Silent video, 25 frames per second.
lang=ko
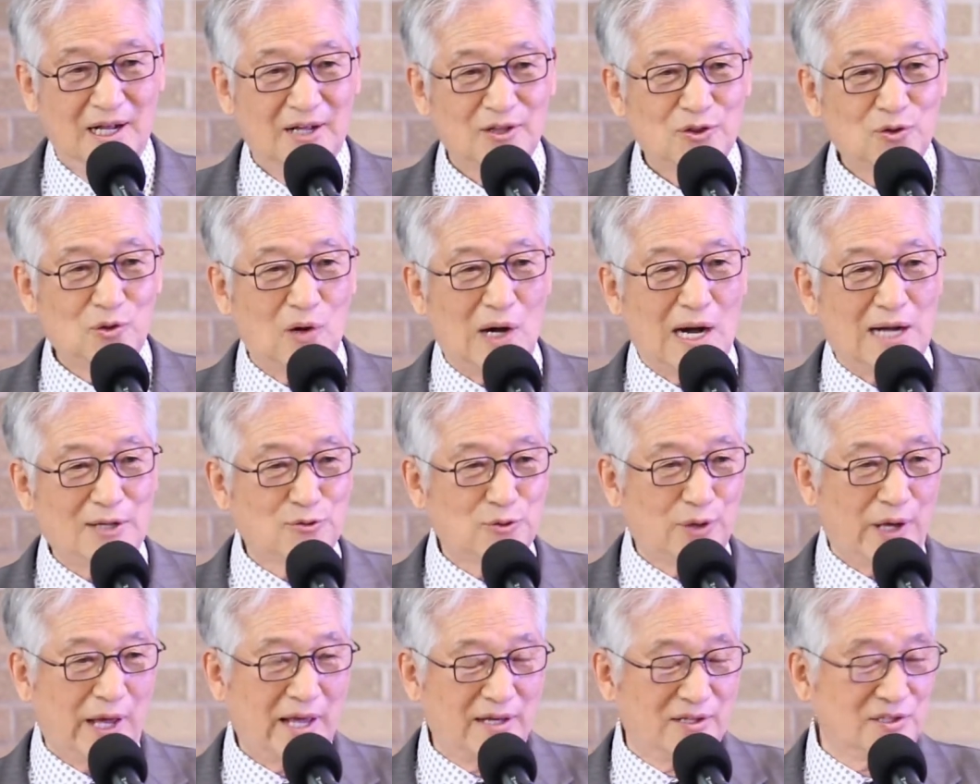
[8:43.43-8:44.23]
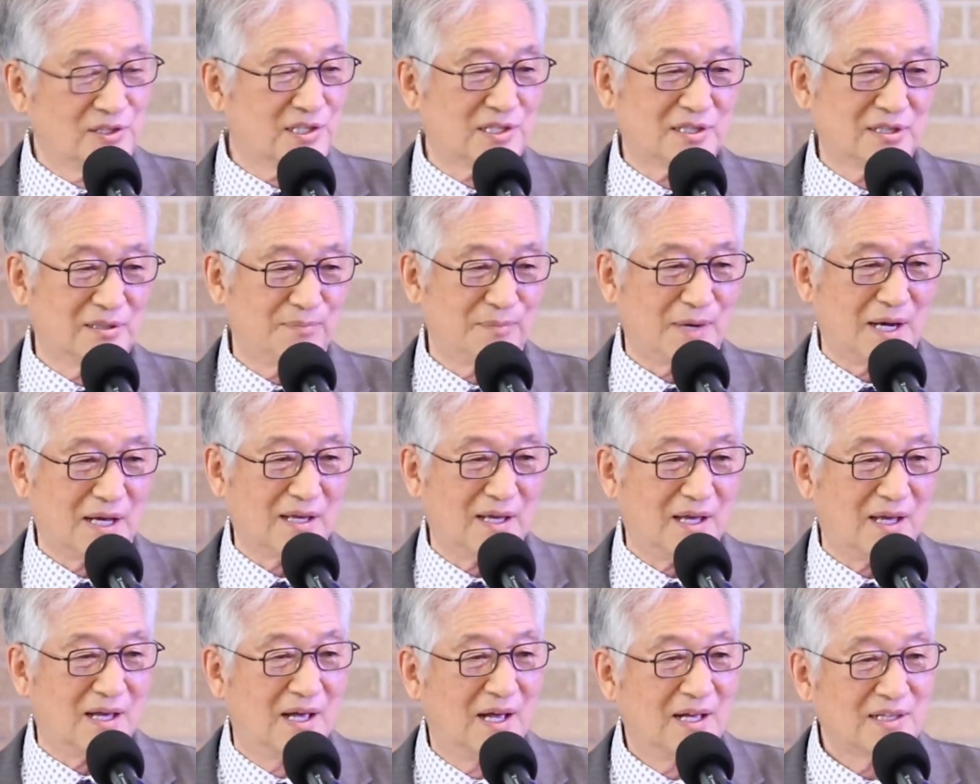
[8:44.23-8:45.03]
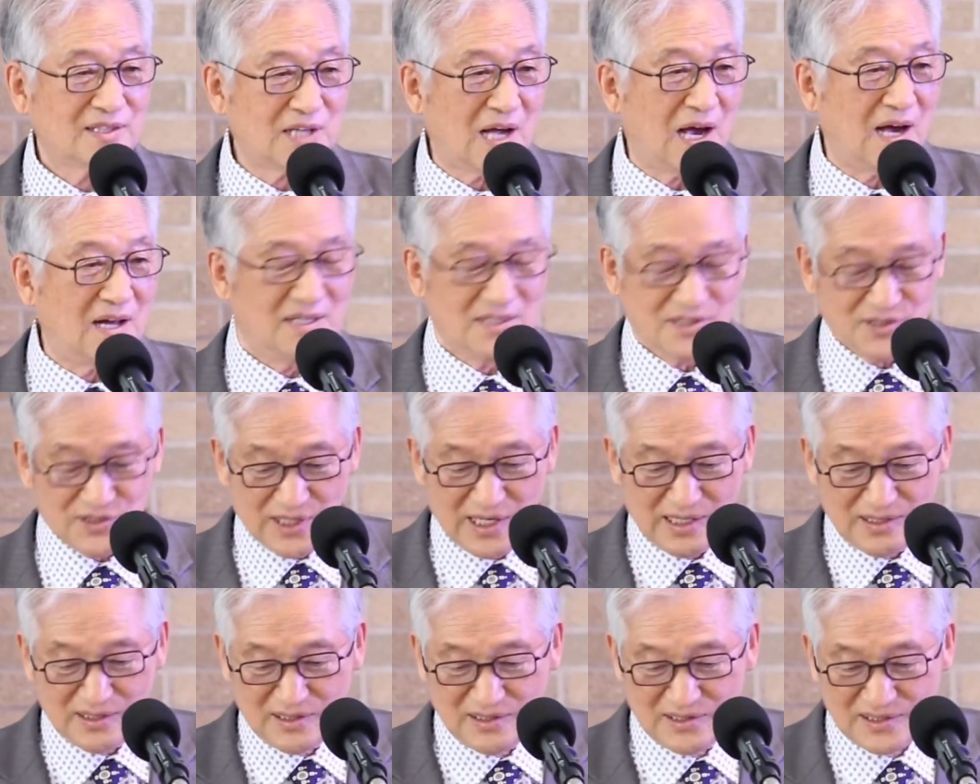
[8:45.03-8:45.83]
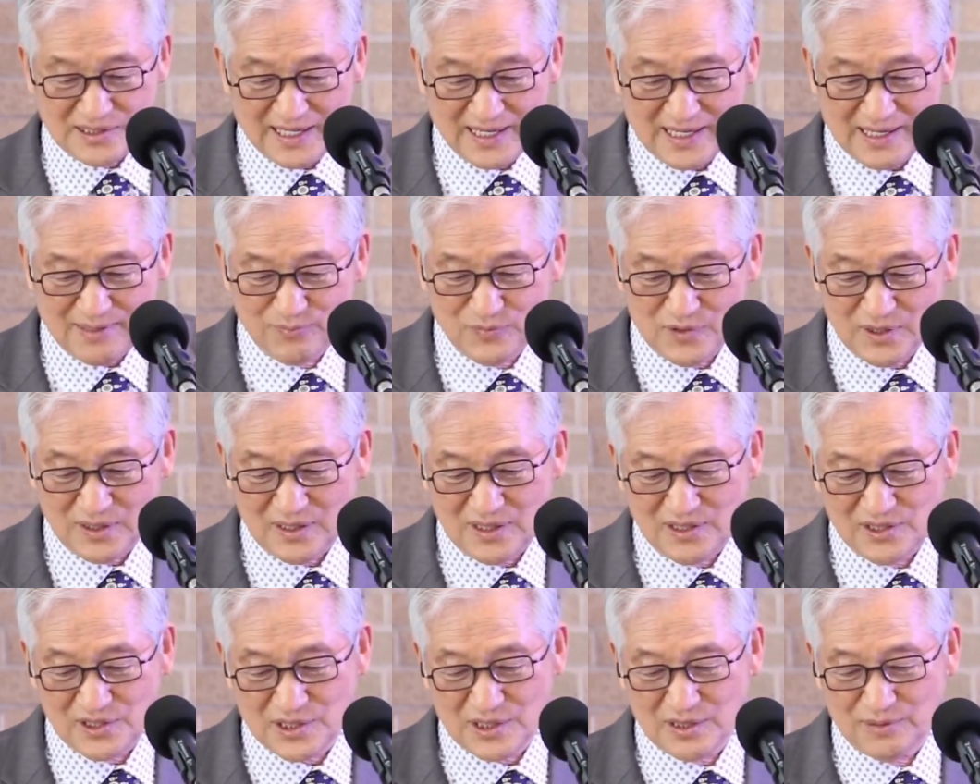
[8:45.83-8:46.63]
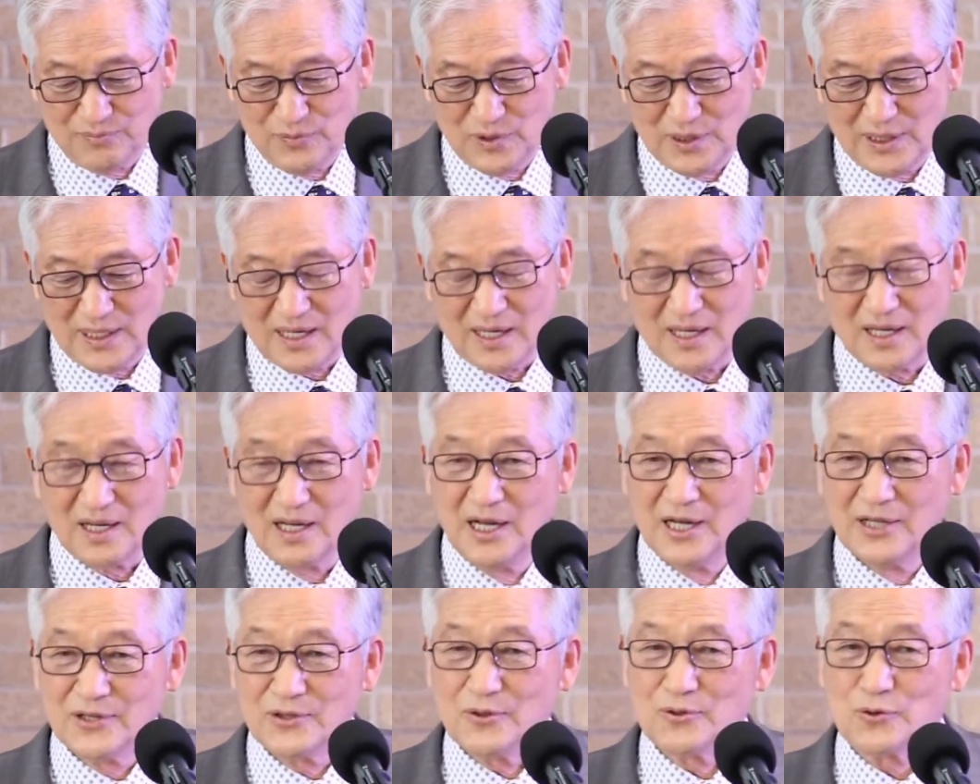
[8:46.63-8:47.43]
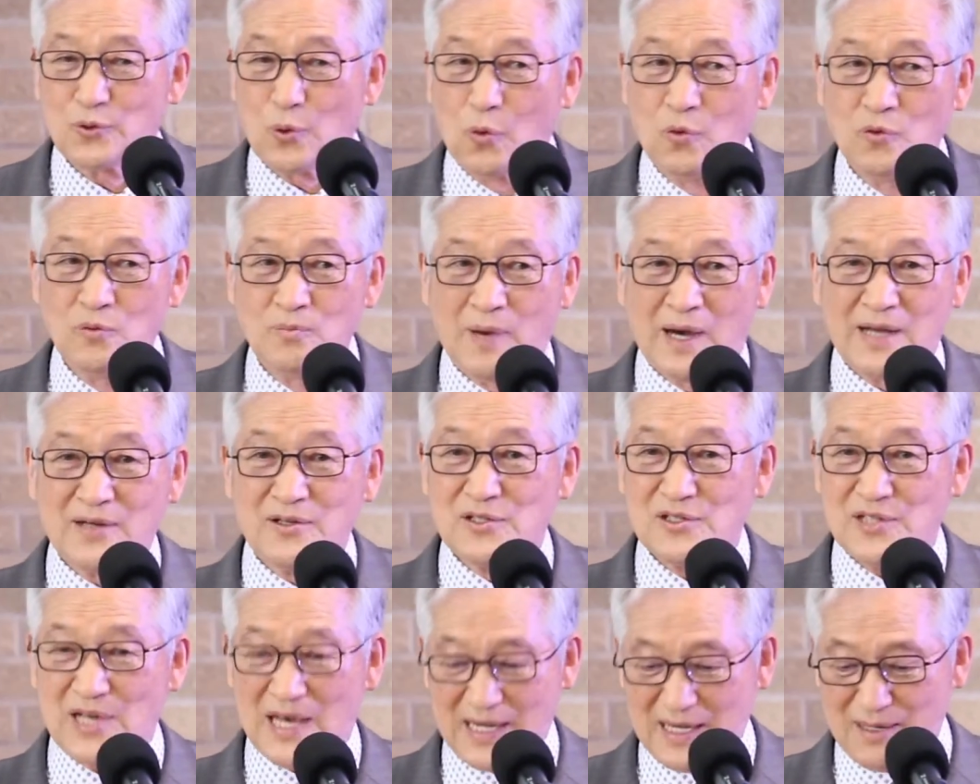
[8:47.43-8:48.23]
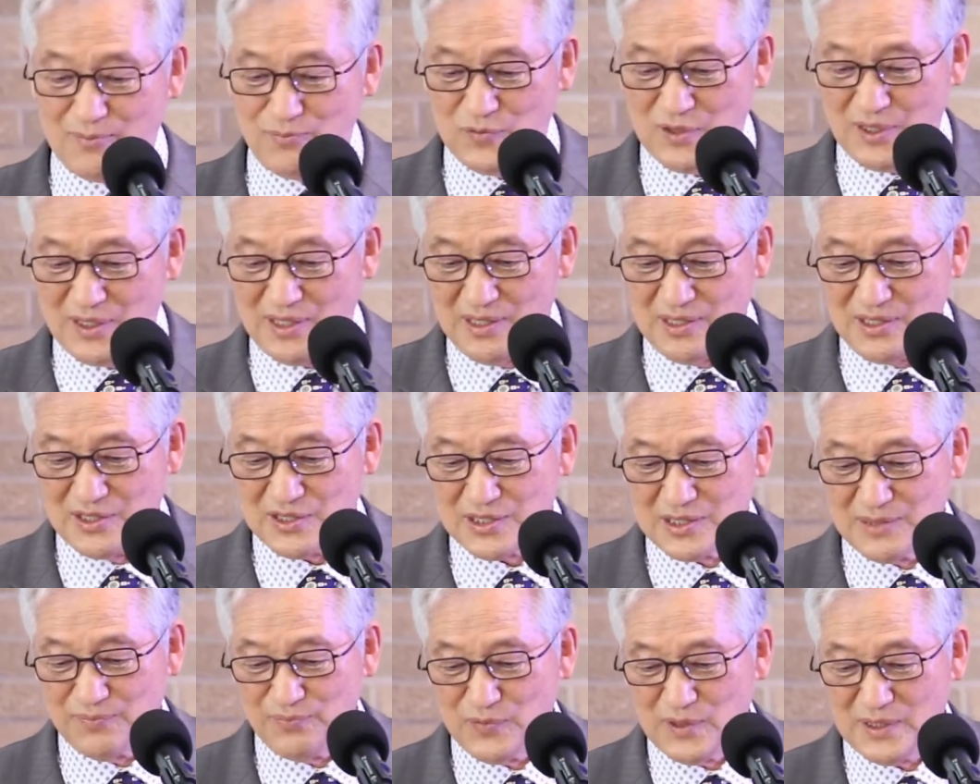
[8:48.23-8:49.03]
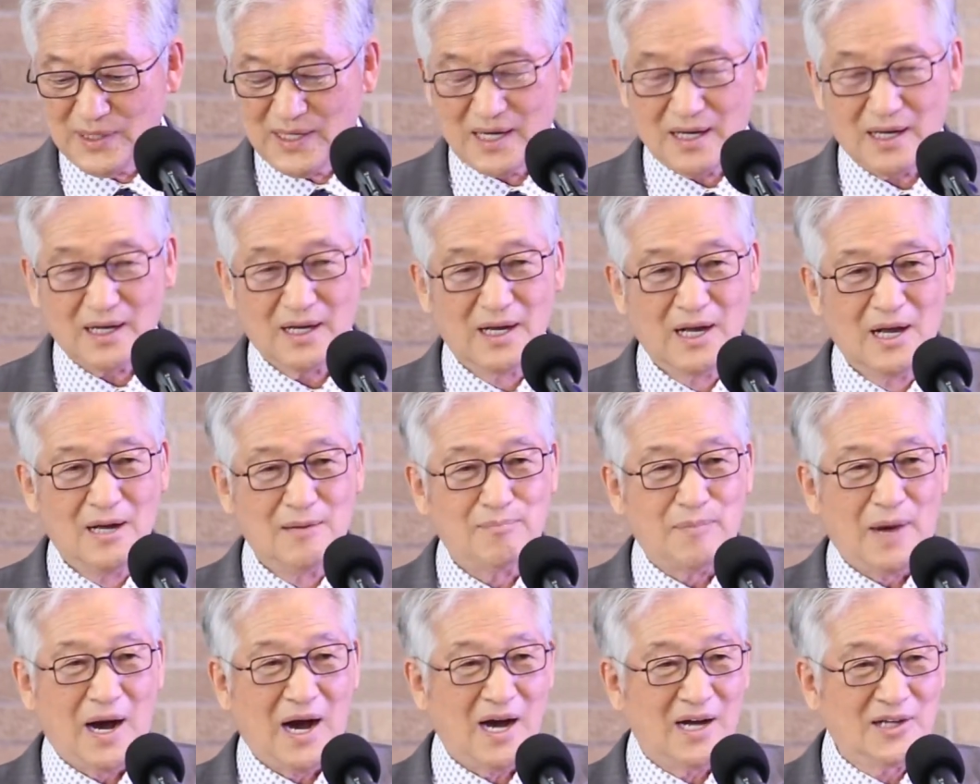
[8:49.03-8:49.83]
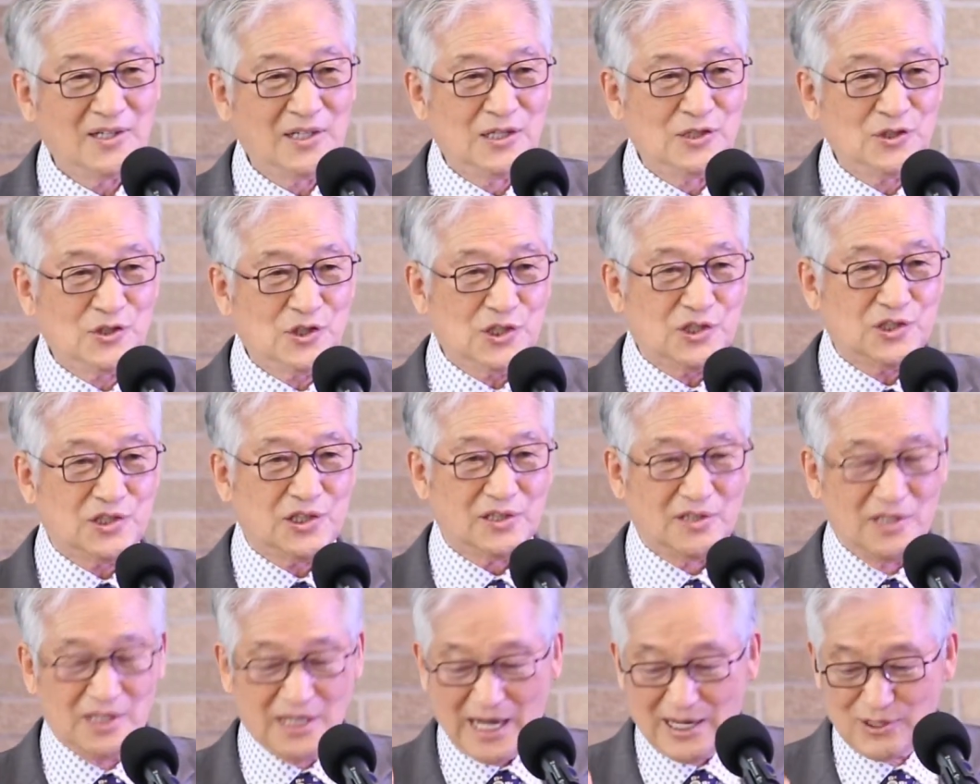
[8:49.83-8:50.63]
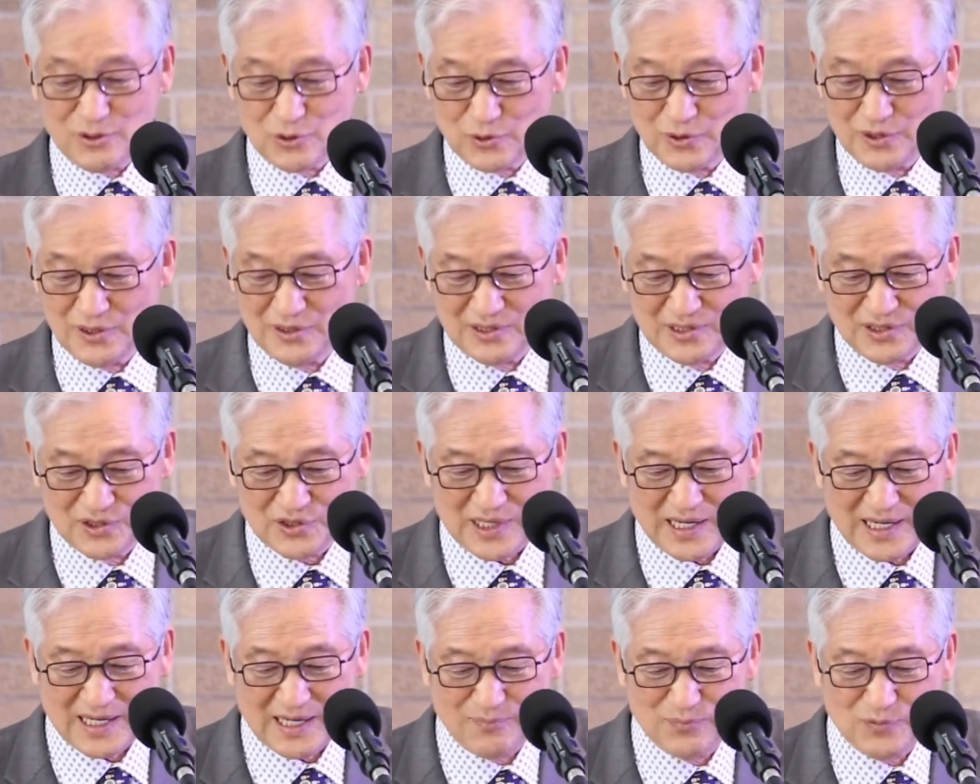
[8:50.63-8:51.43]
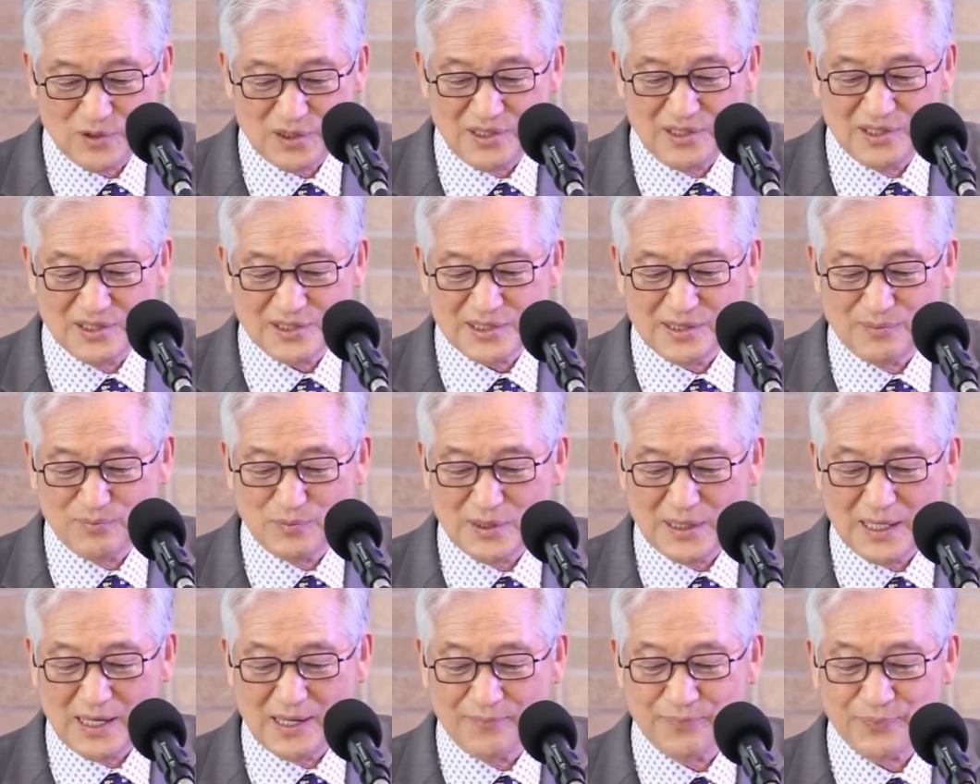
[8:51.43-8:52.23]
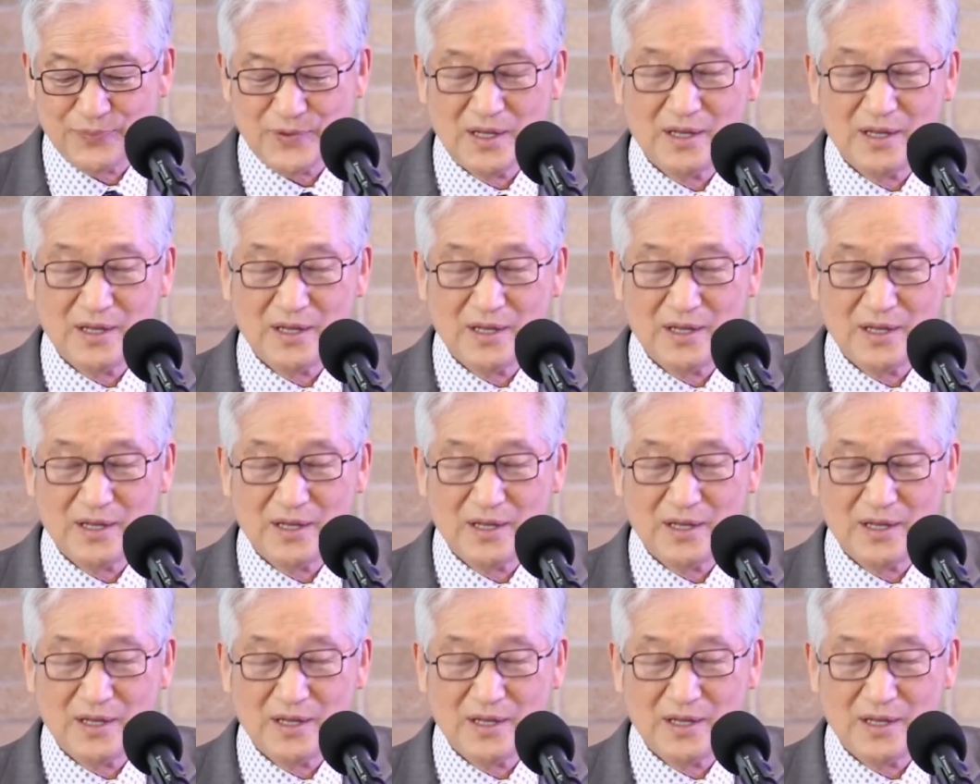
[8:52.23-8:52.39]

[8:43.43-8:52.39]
또 아주 핸섬하게 잘생긴 사람들이 있습니다. 또 돈 많은 사람들이 있습니다. 많은 지식을 가지고 있는 사람들이 있습니다.